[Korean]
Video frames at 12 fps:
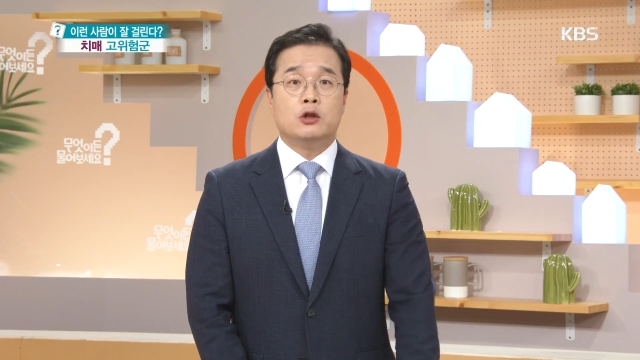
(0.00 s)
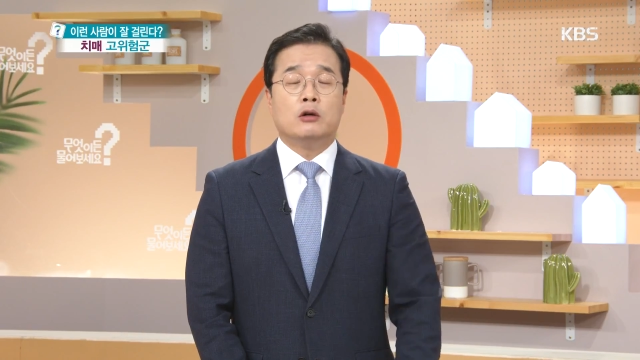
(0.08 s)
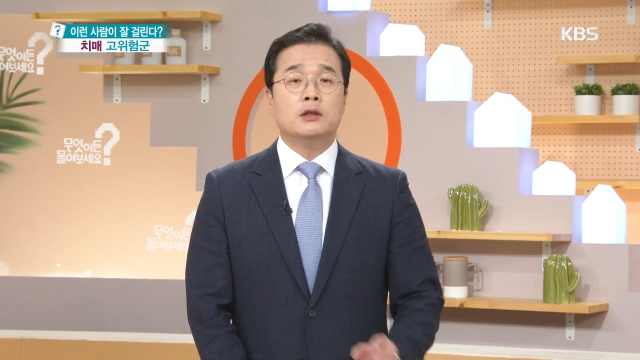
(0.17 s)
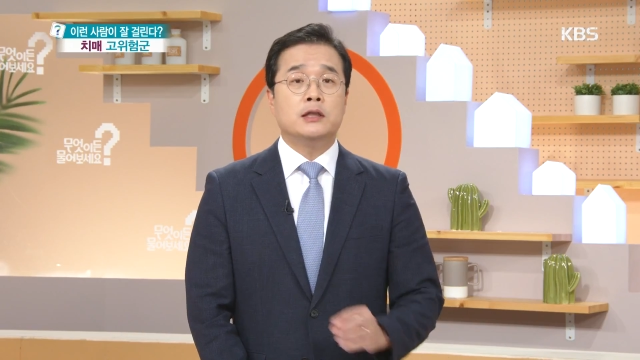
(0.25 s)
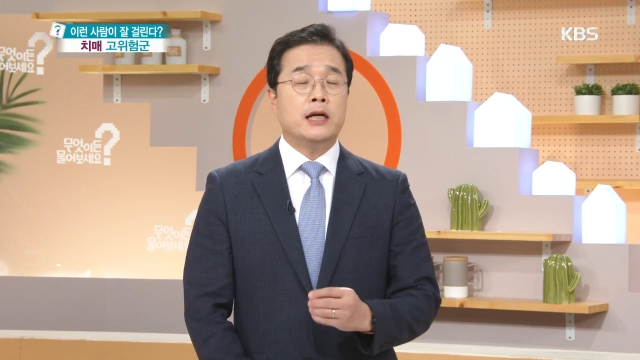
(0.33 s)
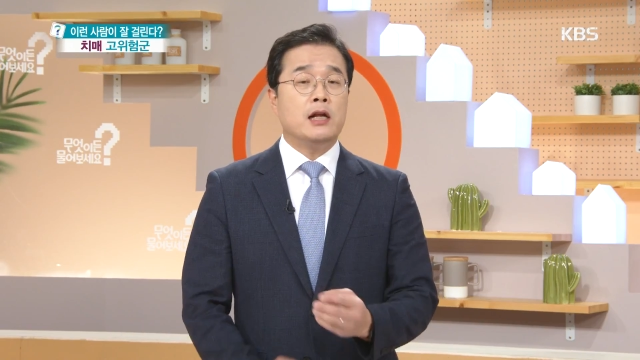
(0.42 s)

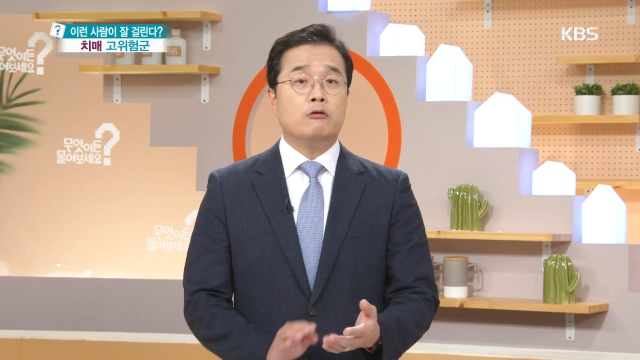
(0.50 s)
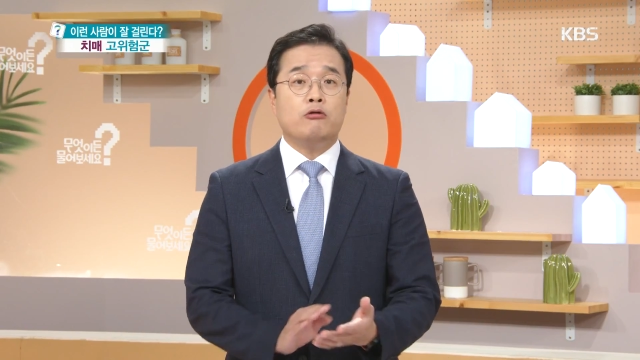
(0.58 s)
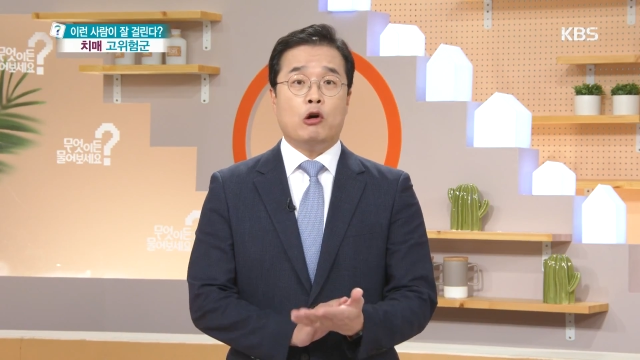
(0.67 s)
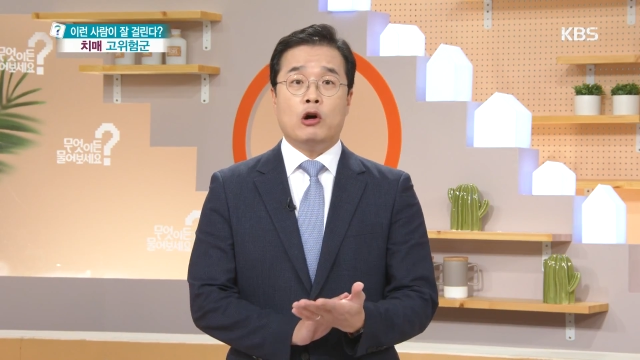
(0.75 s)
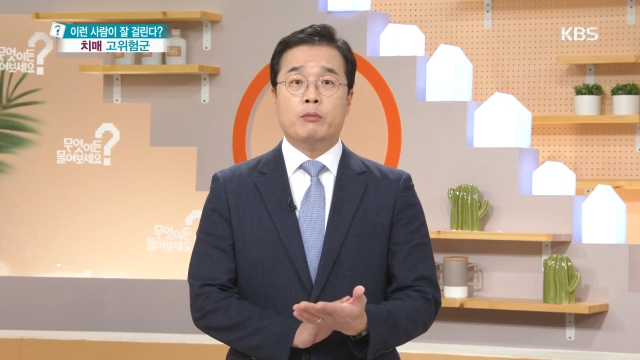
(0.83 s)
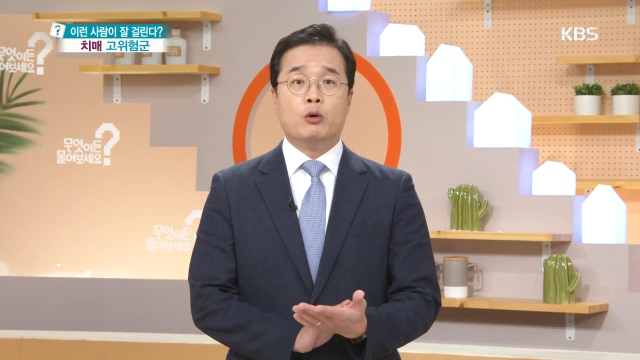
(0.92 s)
저는 책 읽고
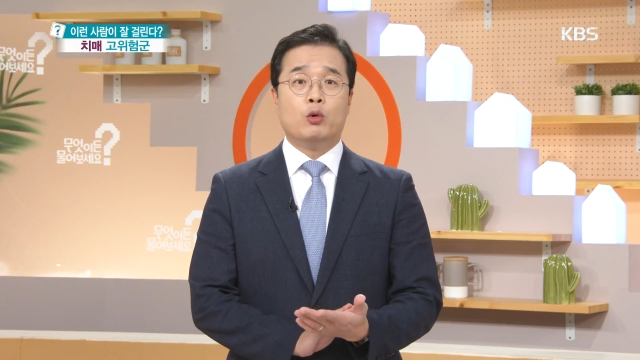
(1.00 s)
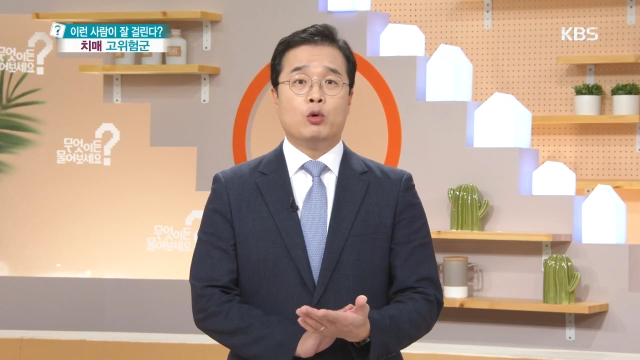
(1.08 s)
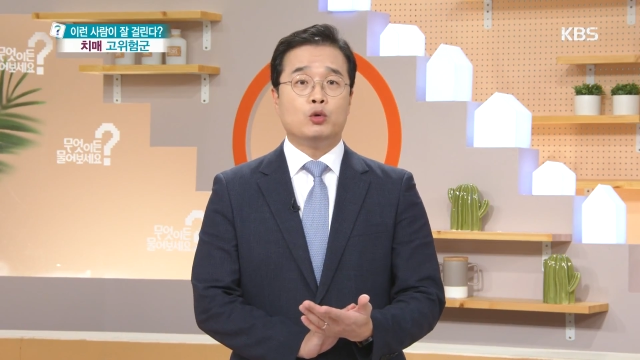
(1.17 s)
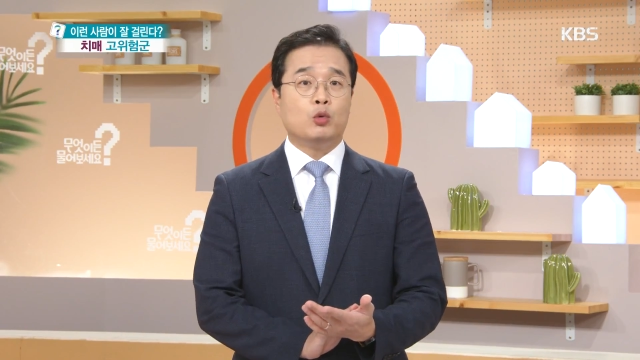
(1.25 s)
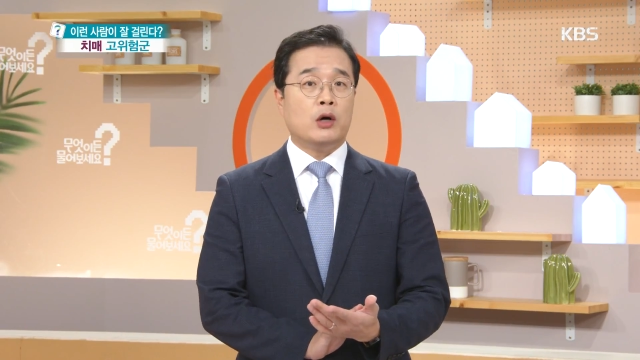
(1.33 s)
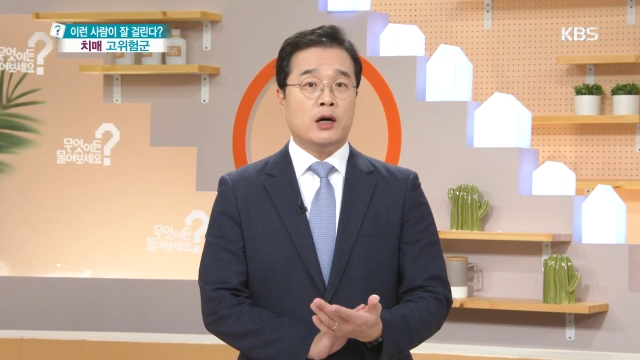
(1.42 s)
영화 보는
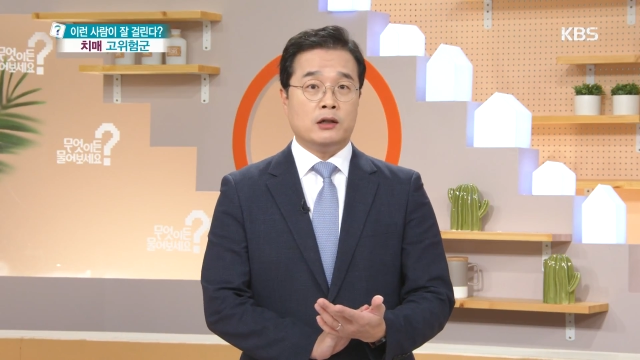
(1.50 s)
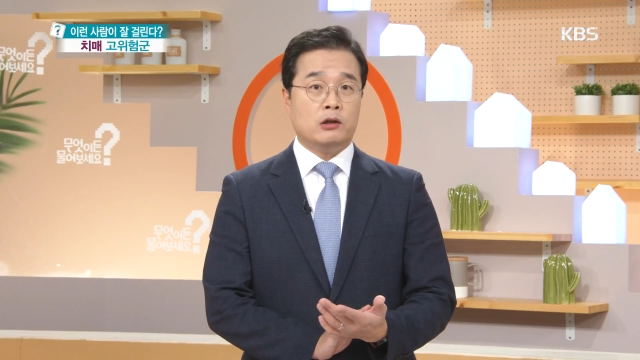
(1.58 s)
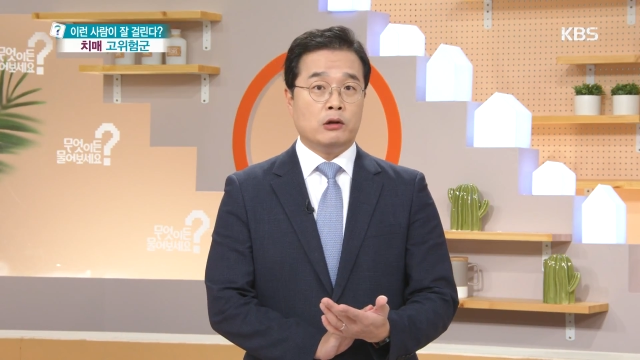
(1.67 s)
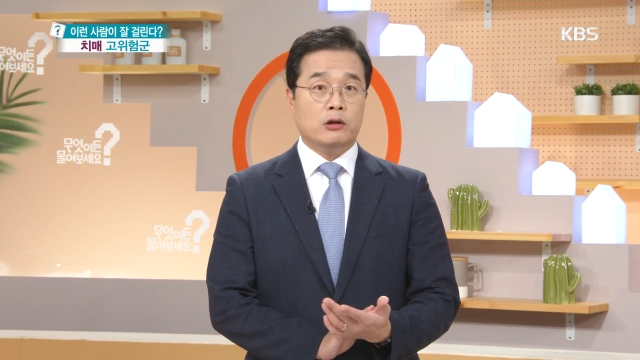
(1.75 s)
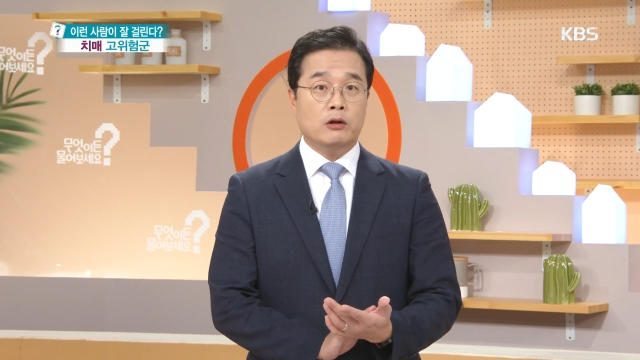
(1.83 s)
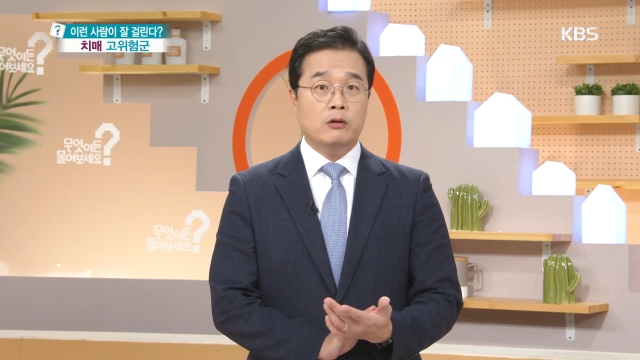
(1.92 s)
거
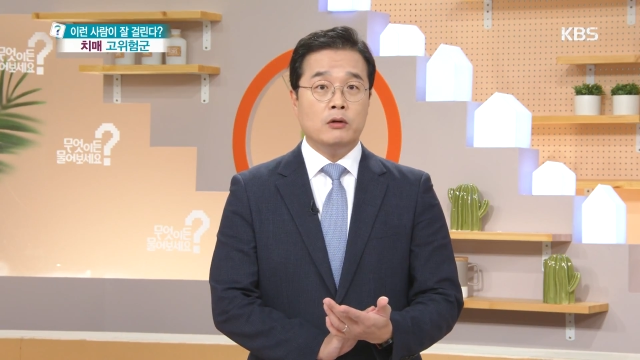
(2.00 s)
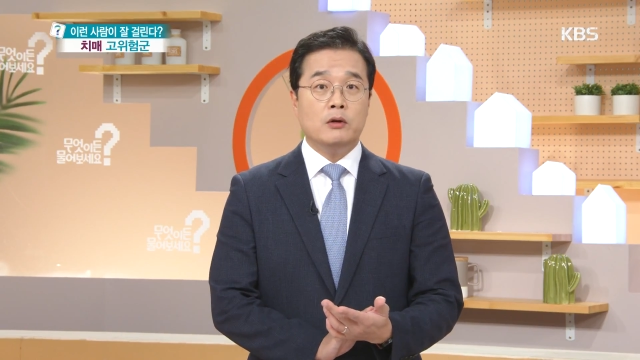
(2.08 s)
좋아하거든요.